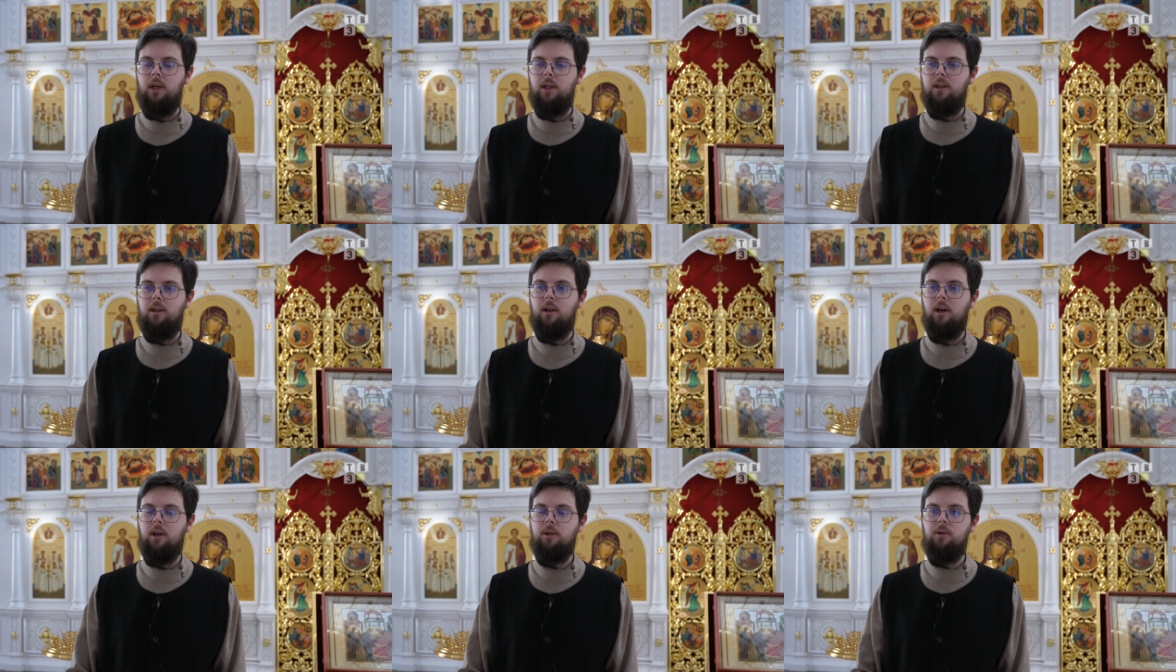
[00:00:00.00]

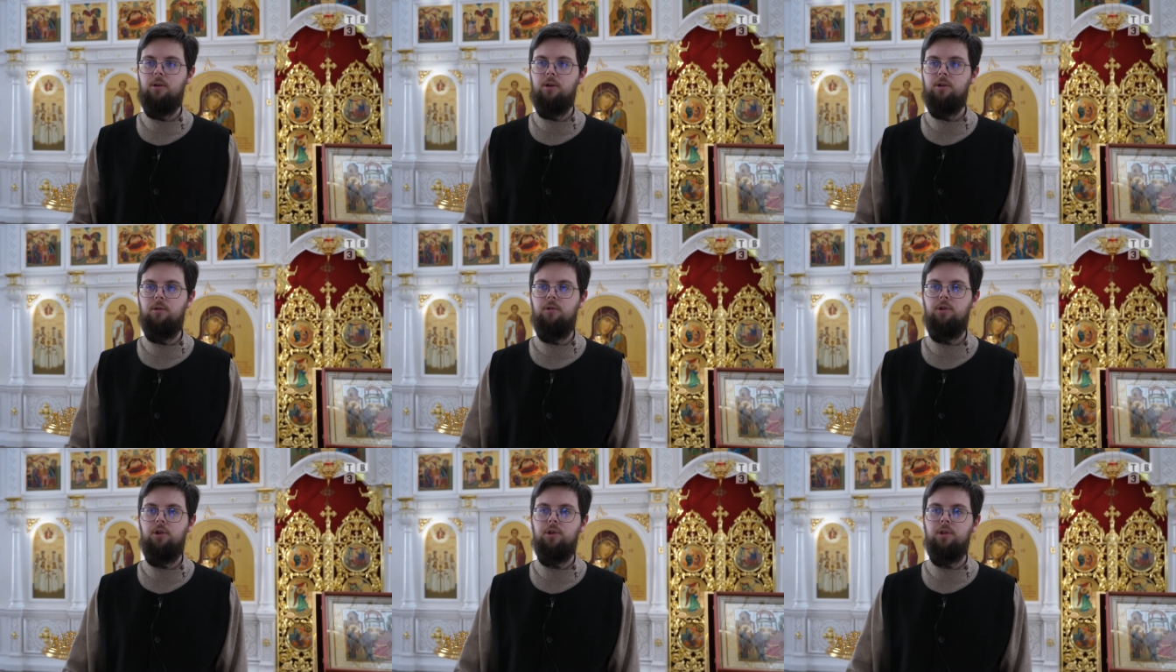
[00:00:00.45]
для которой
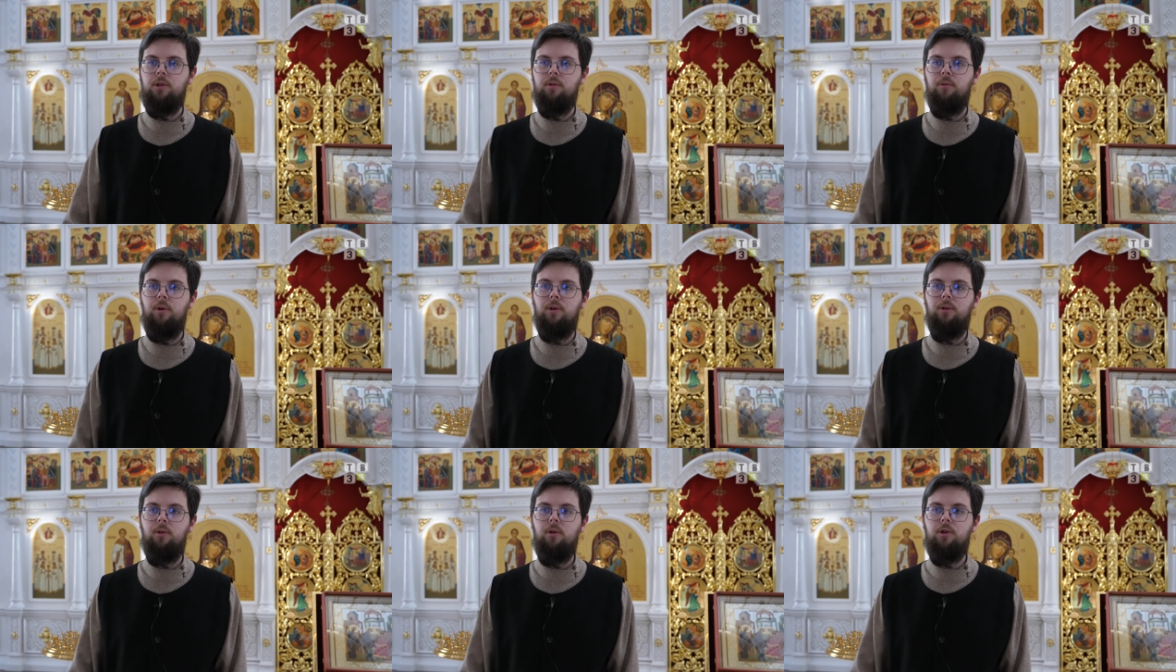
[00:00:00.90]

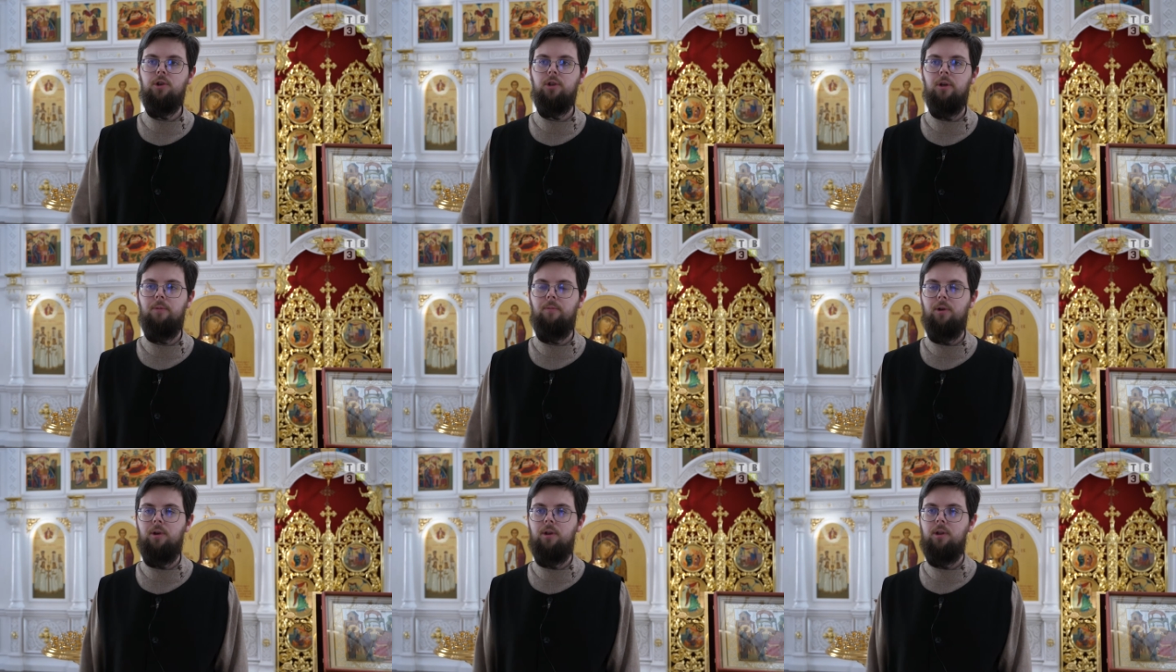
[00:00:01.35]
существует то, что
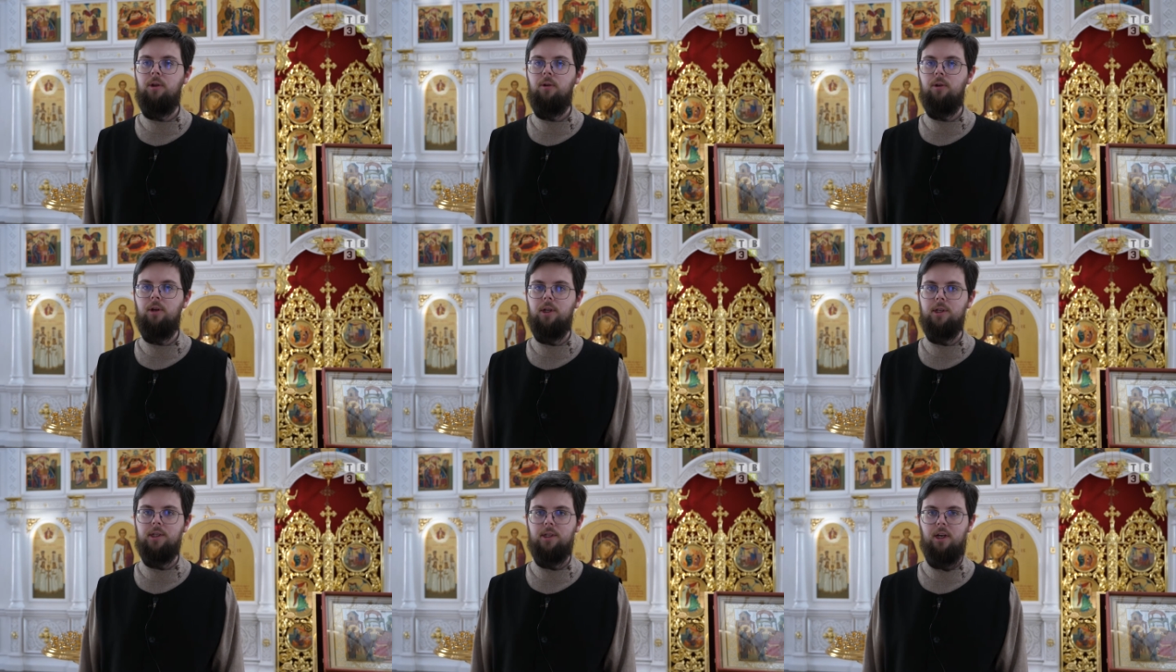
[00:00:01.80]
перед ее
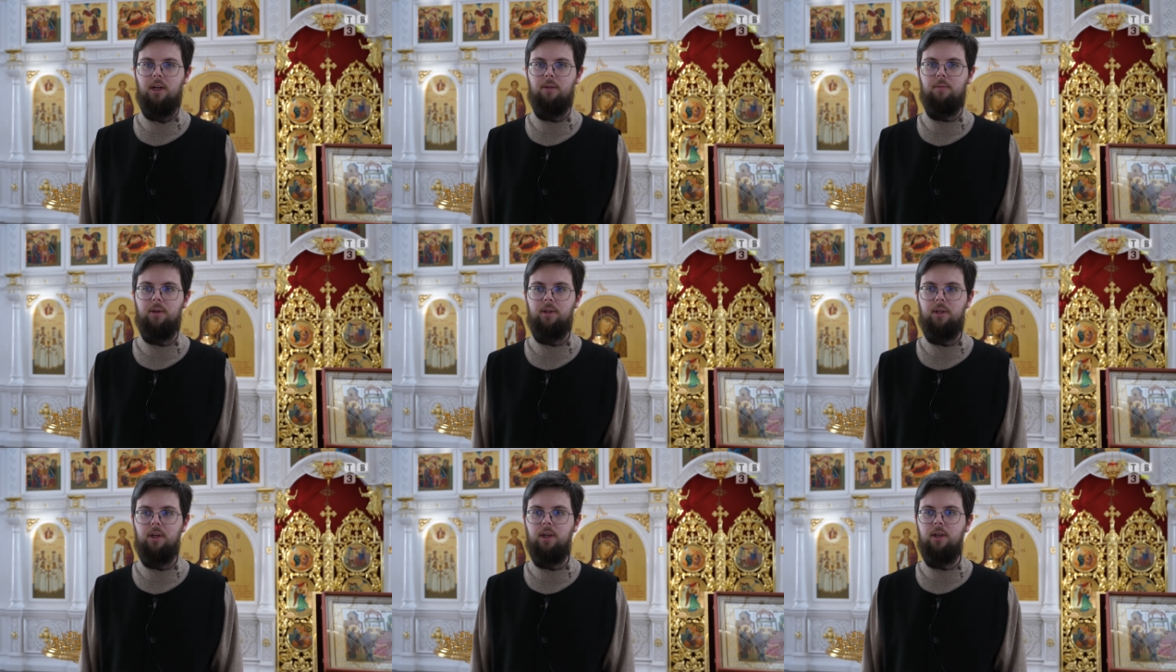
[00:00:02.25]

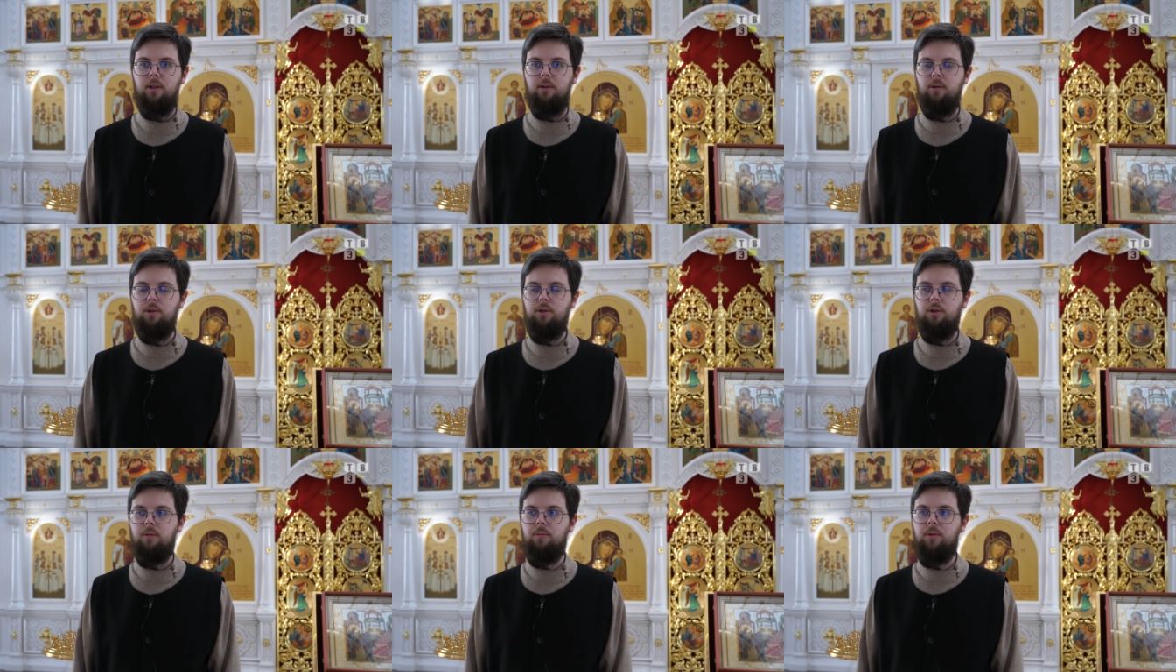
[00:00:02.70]
глазами, да, и
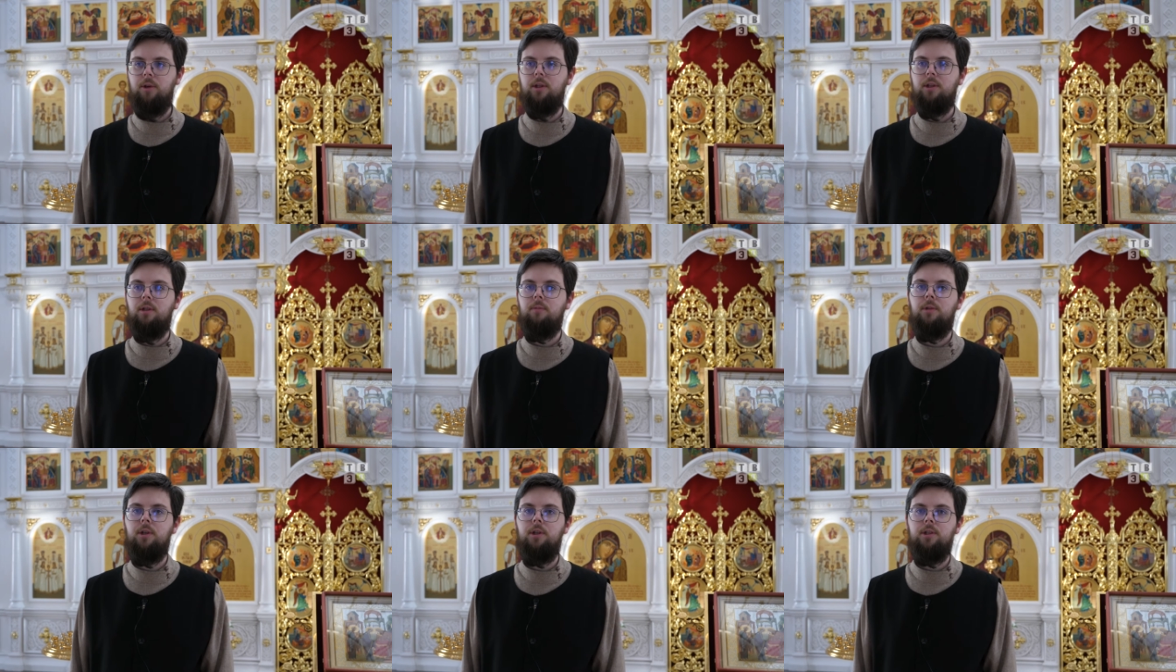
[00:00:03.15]
то, что было
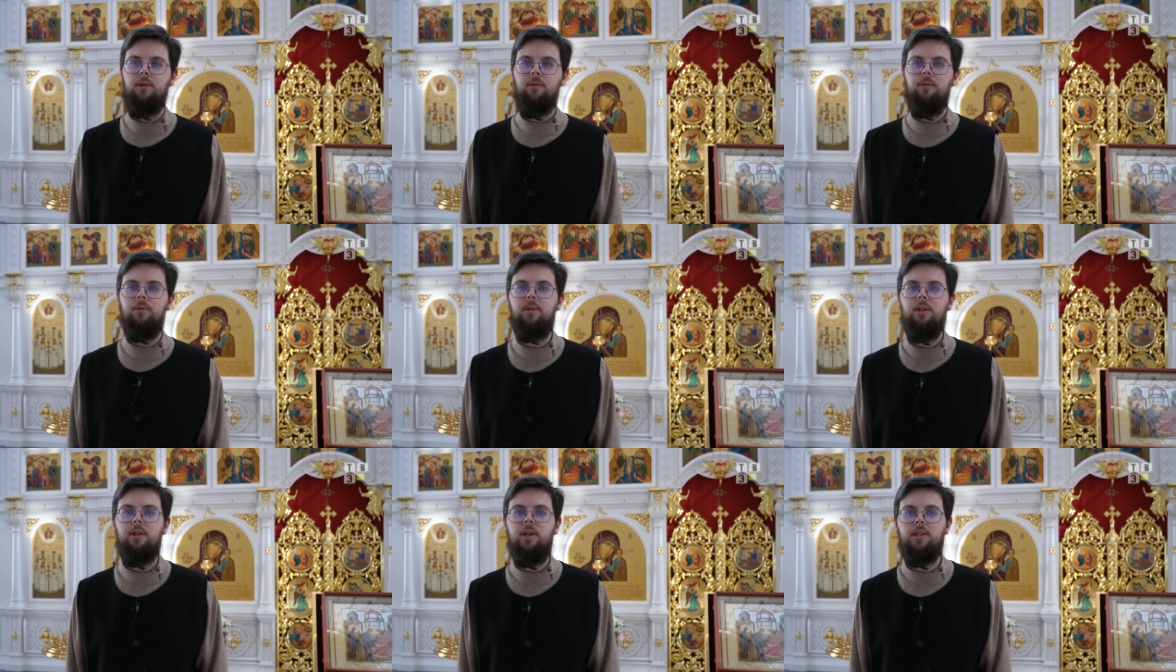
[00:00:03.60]
там три
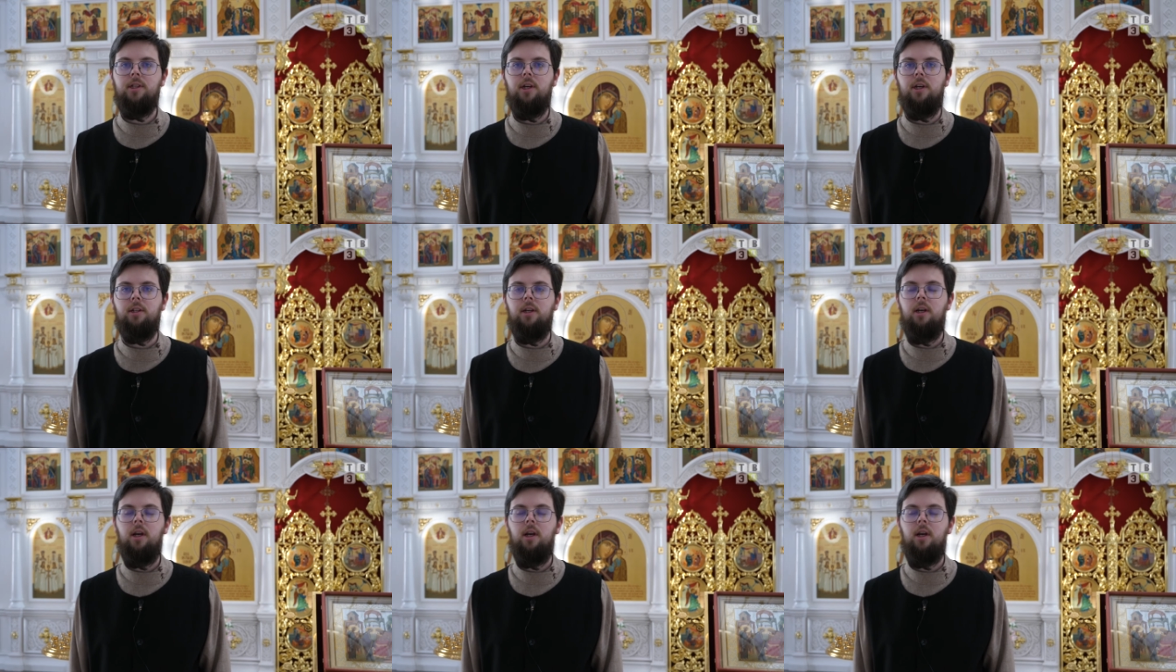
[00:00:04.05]
секунды назад.